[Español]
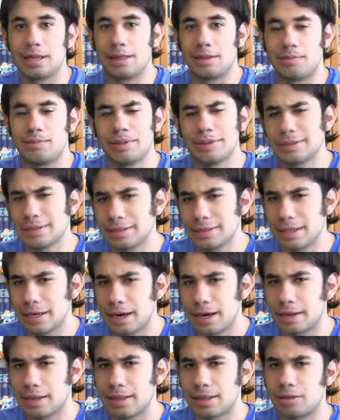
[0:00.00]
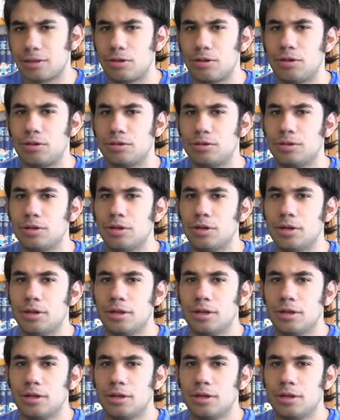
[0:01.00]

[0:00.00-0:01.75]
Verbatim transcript: ya te puedes enterar de todos,